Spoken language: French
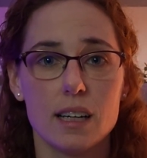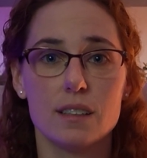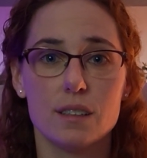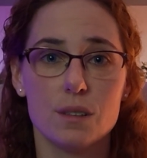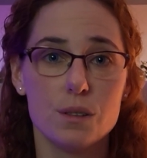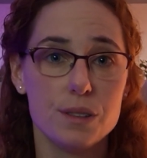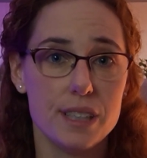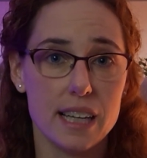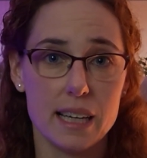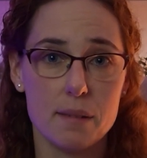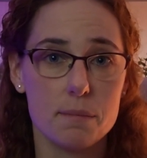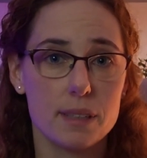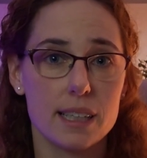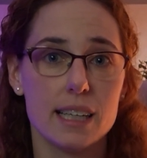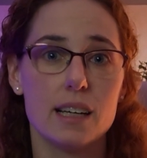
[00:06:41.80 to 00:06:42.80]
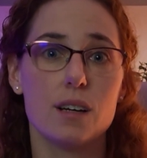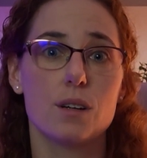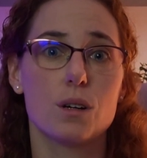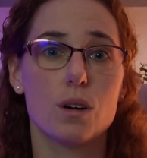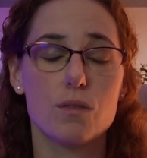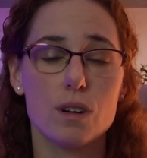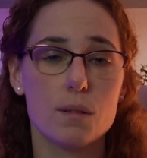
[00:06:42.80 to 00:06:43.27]
œdème, qui est un
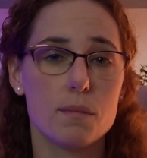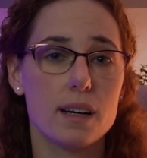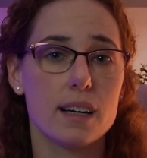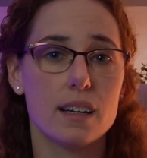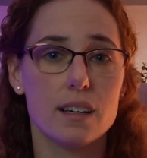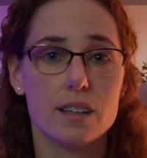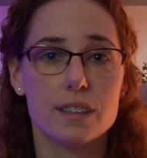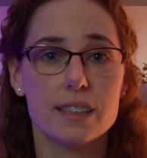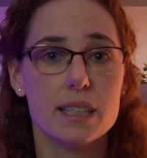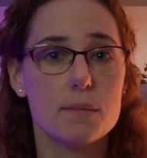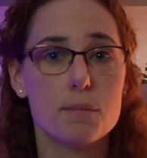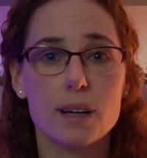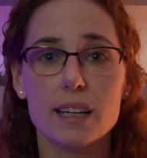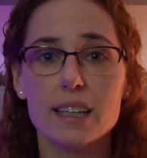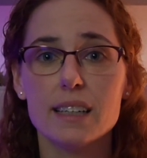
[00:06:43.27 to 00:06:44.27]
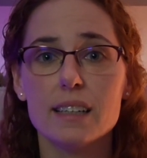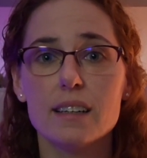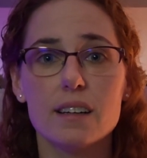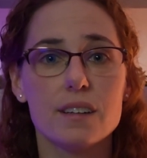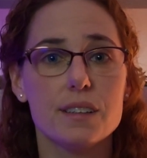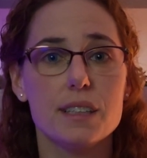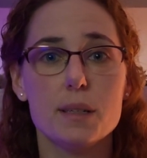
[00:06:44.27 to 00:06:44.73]
gonflement euh, des mains,
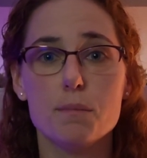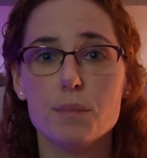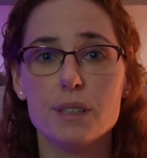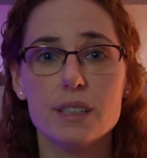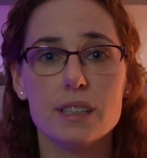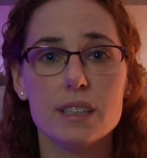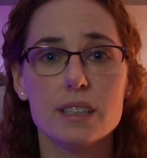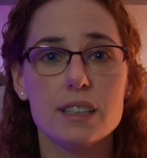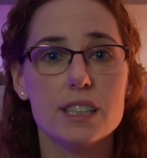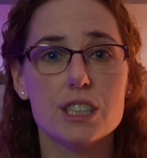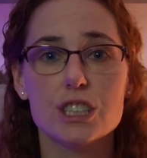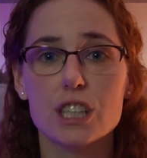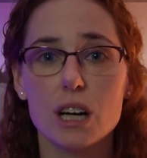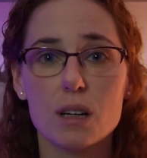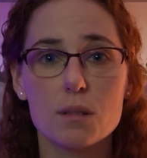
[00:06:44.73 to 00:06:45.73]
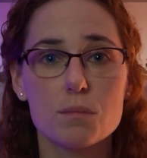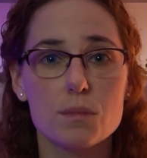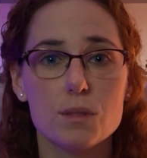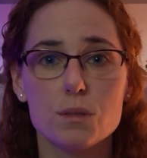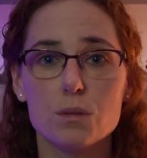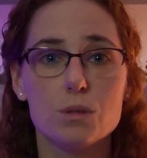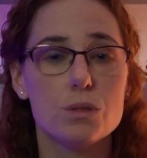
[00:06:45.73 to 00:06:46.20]
euh, des pieds, des jambes
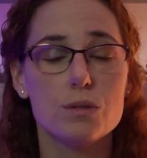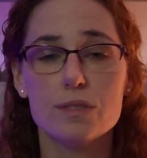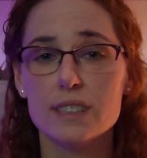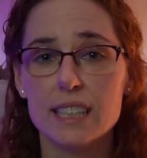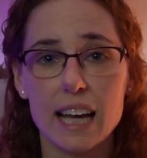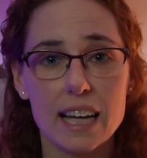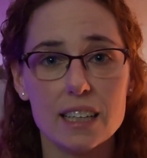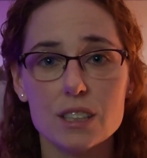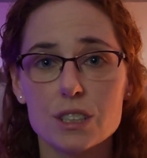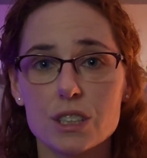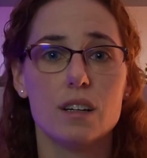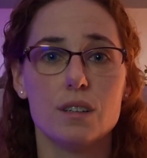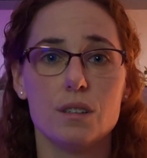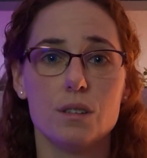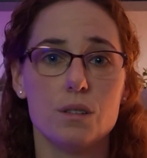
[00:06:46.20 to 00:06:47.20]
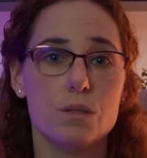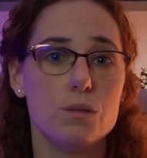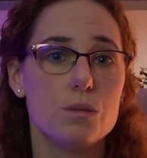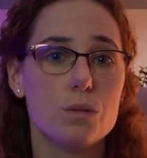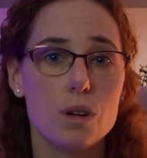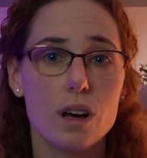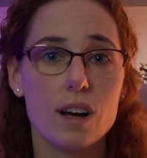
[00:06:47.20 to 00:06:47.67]
ou du visage, euh, une
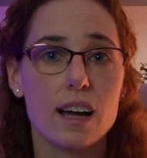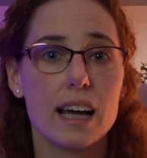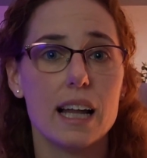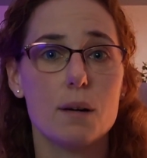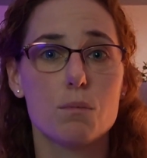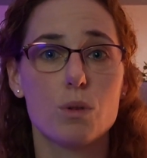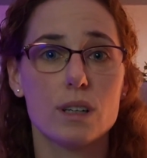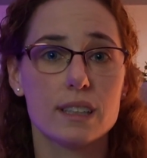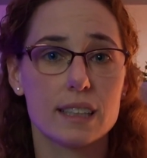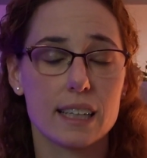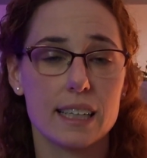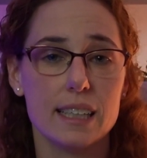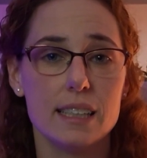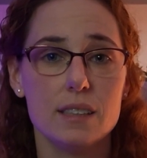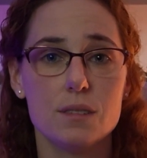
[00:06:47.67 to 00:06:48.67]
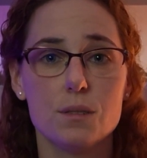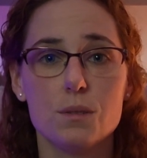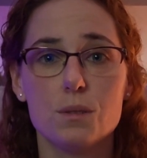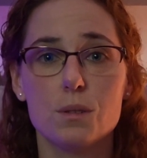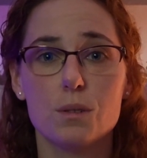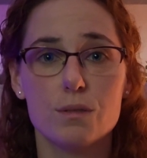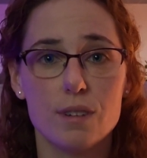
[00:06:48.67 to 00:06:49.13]
douleur à la poitrine
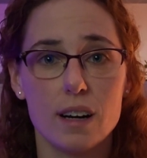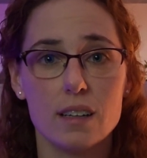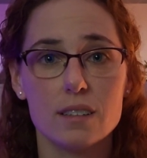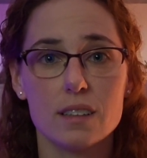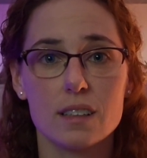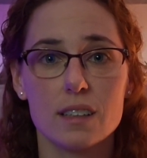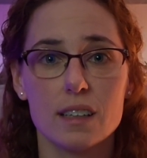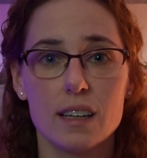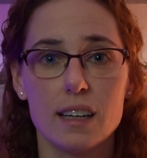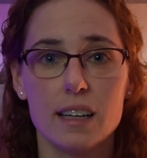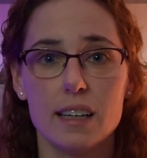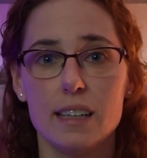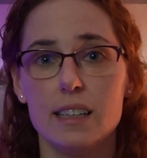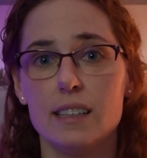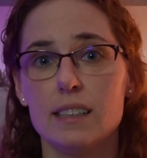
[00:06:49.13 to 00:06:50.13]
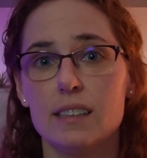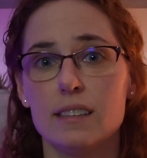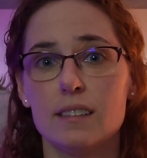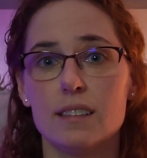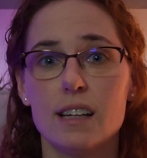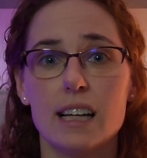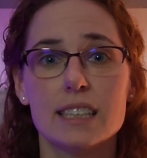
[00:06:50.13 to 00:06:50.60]
ou au ventre et
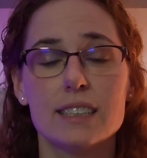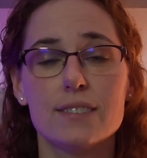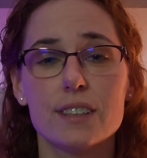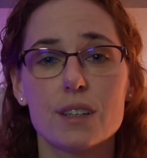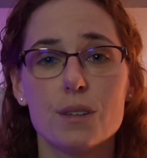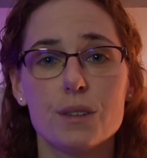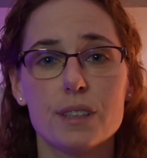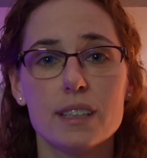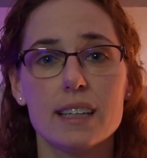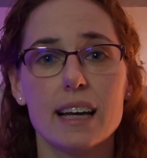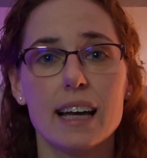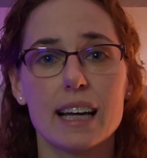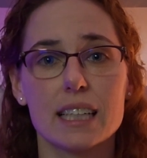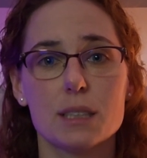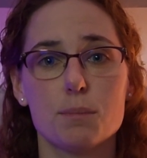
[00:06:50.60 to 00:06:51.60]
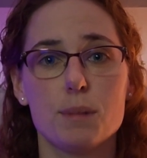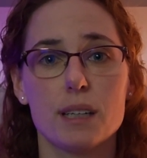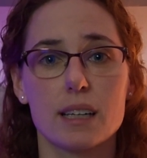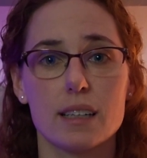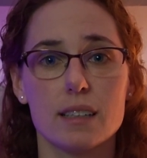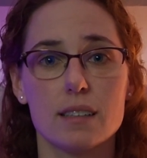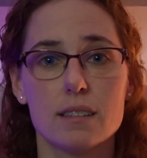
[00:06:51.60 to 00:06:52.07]
de la difficulté à
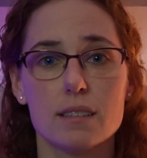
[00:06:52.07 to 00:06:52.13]
respirer.